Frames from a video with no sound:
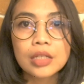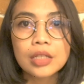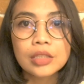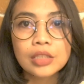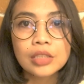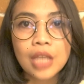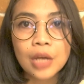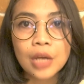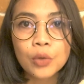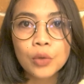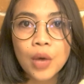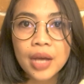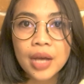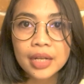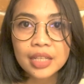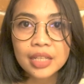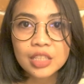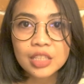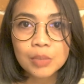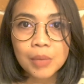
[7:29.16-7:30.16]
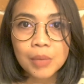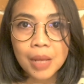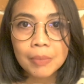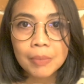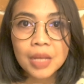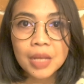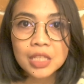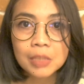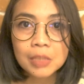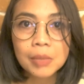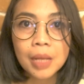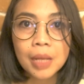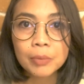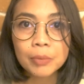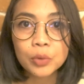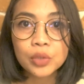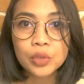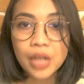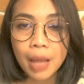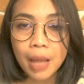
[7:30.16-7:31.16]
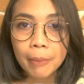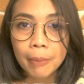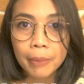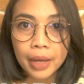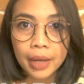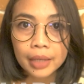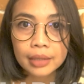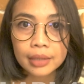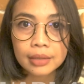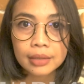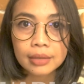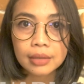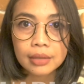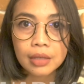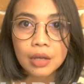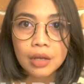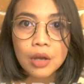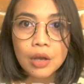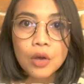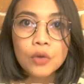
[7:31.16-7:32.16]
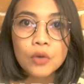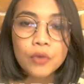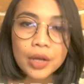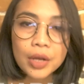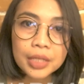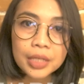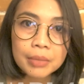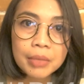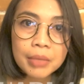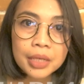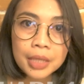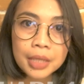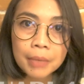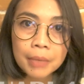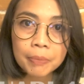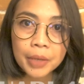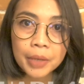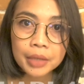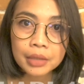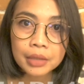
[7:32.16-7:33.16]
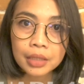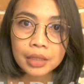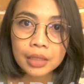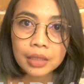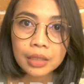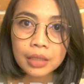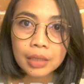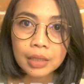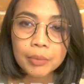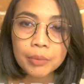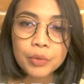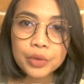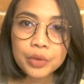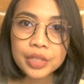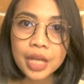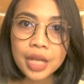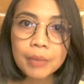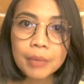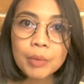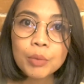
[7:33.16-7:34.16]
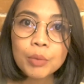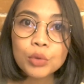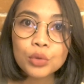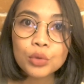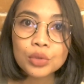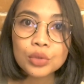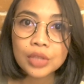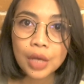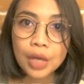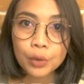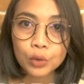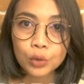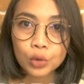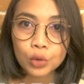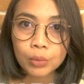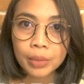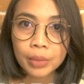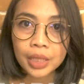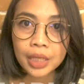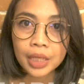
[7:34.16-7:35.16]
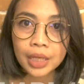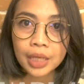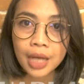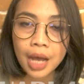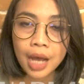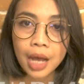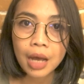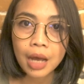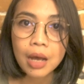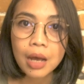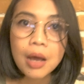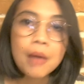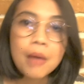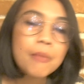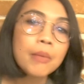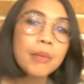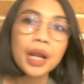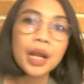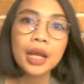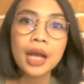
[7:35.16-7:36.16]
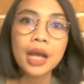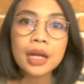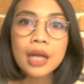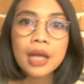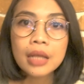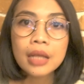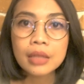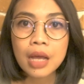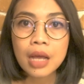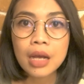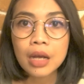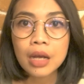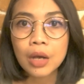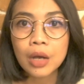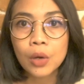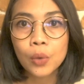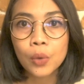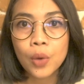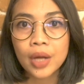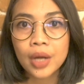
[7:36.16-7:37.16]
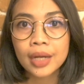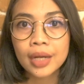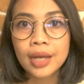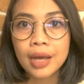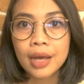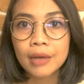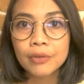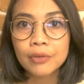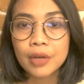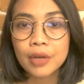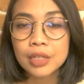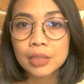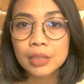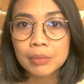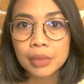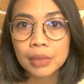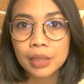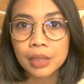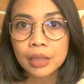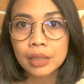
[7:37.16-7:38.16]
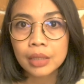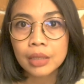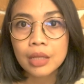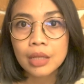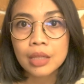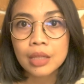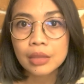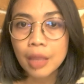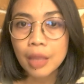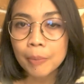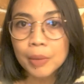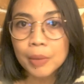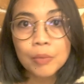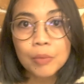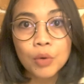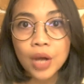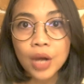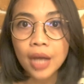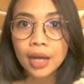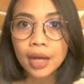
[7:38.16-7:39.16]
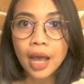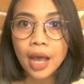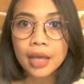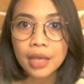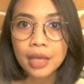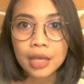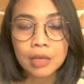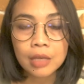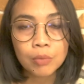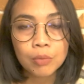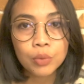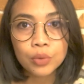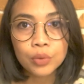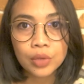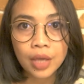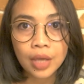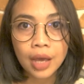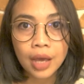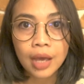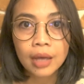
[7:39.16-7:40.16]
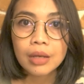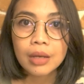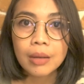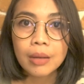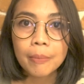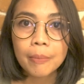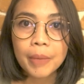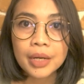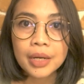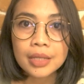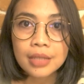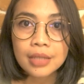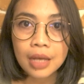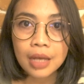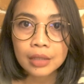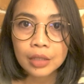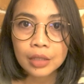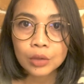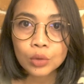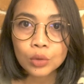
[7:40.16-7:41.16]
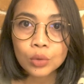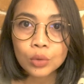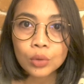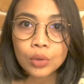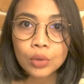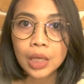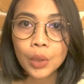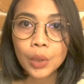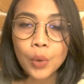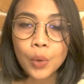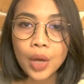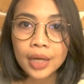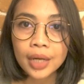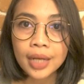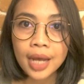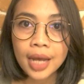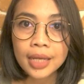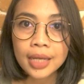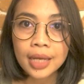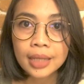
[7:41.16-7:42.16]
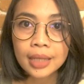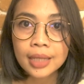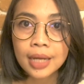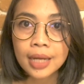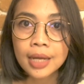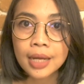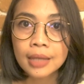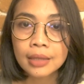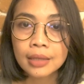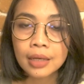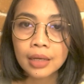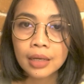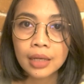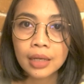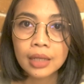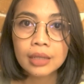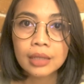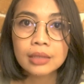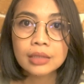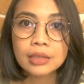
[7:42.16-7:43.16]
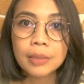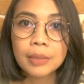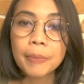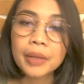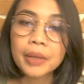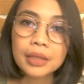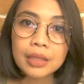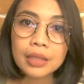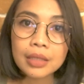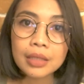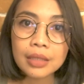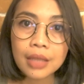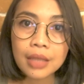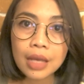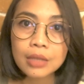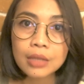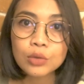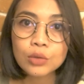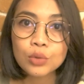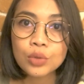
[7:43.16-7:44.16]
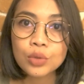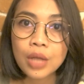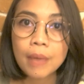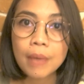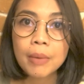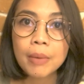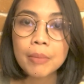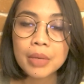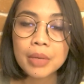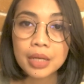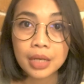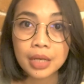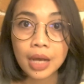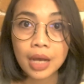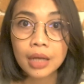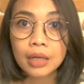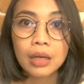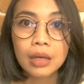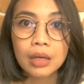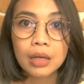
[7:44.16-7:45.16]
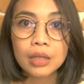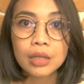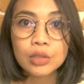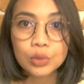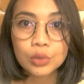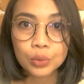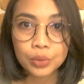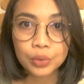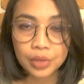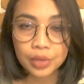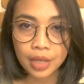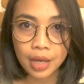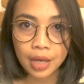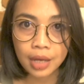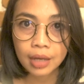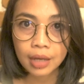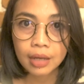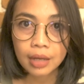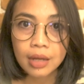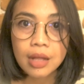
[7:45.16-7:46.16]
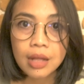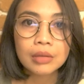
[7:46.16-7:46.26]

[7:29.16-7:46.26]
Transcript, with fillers: Januari 1998, Fadime dan Patrick kemudian memutuskan untuk menikah. Mereka datang ke keluarga Fadime, tapi bukan ayah ibunya. Pada saat itu, keluarga yang dia datengin sepertinya sudah memberikan restunya.